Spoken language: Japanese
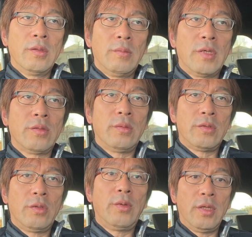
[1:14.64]
まあ、
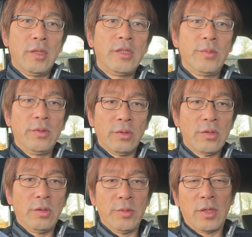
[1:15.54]
それはね自分の
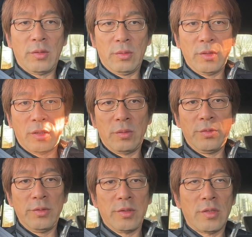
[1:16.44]
興味のある本だと
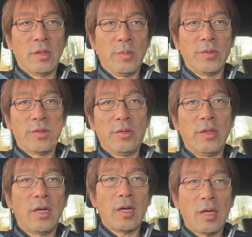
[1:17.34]
思うんですけども、その
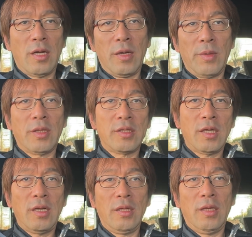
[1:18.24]
中からまた
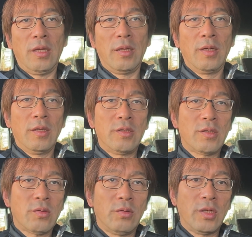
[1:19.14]
さらに
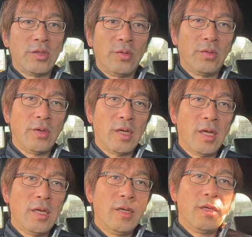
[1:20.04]
突っ込んだ情報が
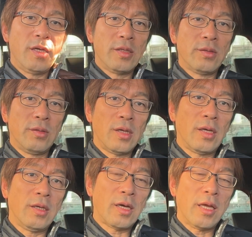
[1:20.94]
ねその
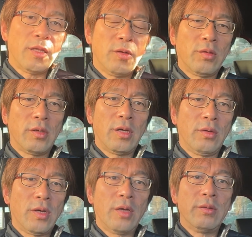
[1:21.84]
中に書いてあることが
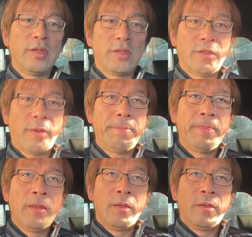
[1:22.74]
よくあるんですね。
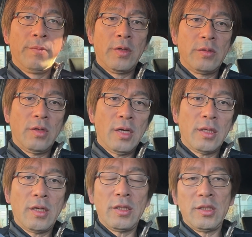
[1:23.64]
でそれが
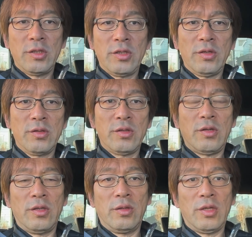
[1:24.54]
新しい授業
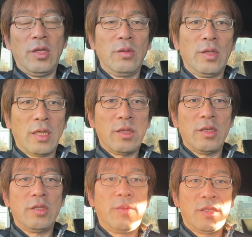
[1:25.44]
作りのヒントになった
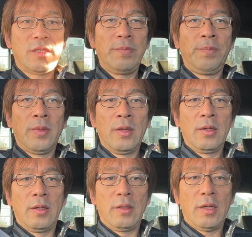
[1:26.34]
りします。
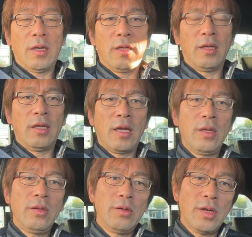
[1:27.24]
だからね、な
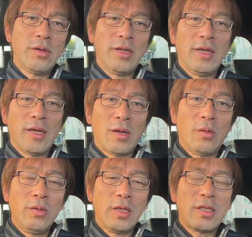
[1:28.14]
んとなくでいいから
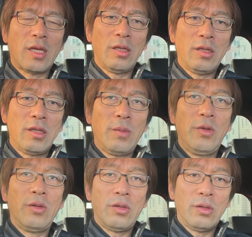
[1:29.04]
本屋さんに行ってみ
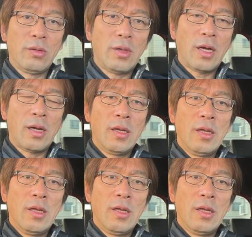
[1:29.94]
るっていうのは、